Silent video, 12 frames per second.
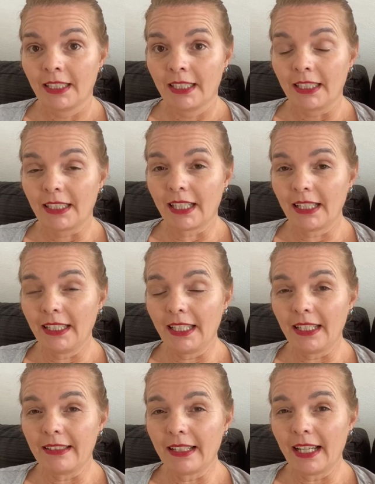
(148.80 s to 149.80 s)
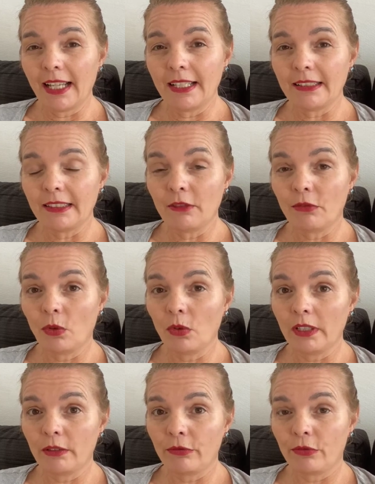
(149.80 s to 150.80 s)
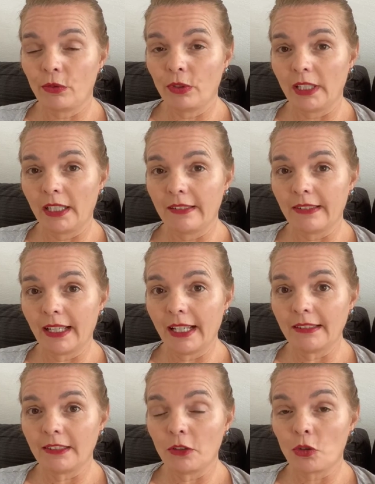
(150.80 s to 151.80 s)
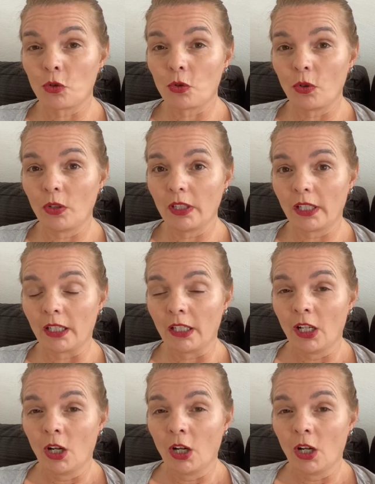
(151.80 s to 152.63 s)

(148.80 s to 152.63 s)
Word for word: Ich kann jedes einzelne Wohlgefühl, jedes einzelne schöne,